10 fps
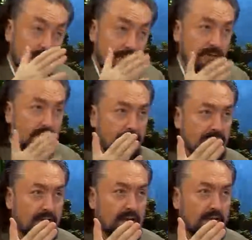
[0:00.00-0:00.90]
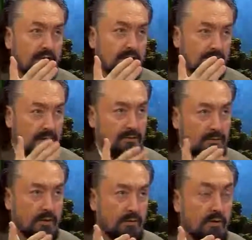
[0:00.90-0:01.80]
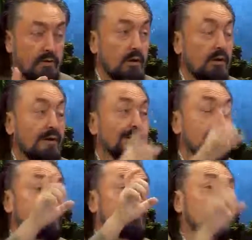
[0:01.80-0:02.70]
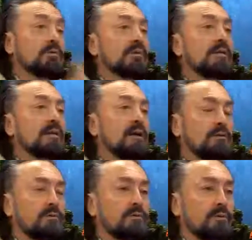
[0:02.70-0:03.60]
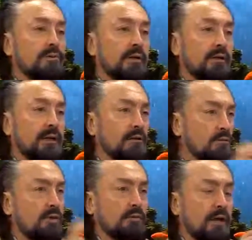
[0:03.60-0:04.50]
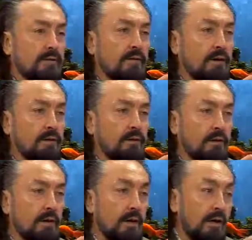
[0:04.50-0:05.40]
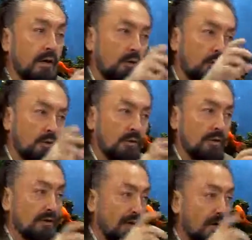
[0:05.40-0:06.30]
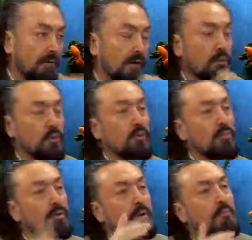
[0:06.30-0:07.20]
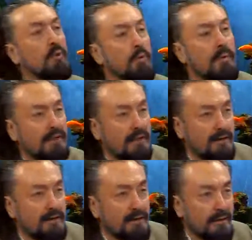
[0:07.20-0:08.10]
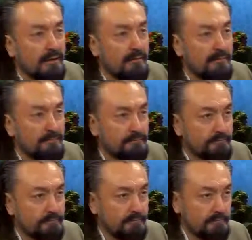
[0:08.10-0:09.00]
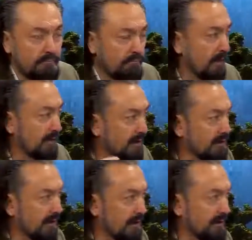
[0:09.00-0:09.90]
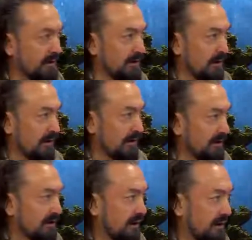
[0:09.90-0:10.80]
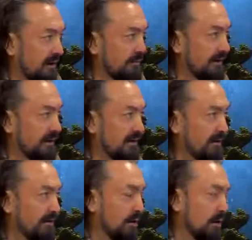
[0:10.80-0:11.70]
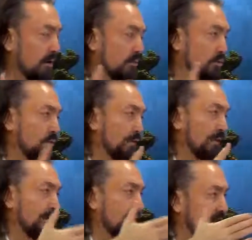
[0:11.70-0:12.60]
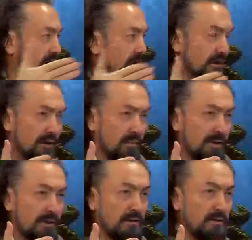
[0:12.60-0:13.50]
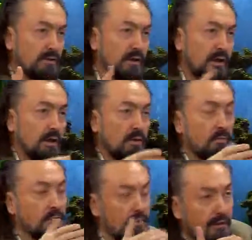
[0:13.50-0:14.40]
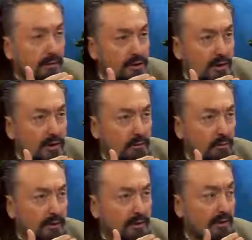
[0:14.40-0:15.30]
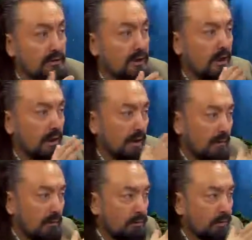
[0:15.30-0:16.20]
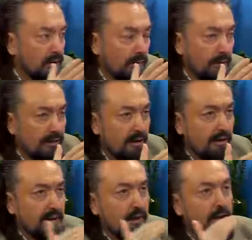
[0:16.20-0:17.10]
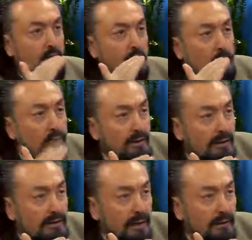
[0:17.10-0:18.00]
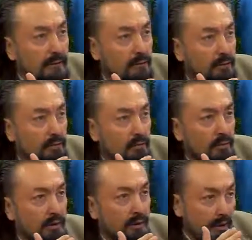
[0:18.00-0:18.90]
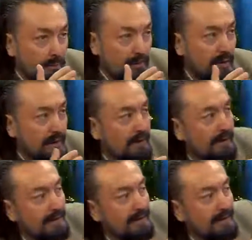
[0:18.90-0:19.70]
Nasıl çıkması gerekeceğini sorar o. Çok dindar olduğunu göster Çok takva olduğunu. Onları takva görünümüyle boğman gerekir der. Evet hocam inşallah. Detaya gir, detaylar meydana getir. Müslümanların açıklarını aramaya çalış. Mutlaka bir şeyler bulmaya çalış. Ama bunları yaparken de mutlaka takva görünümünde yap ki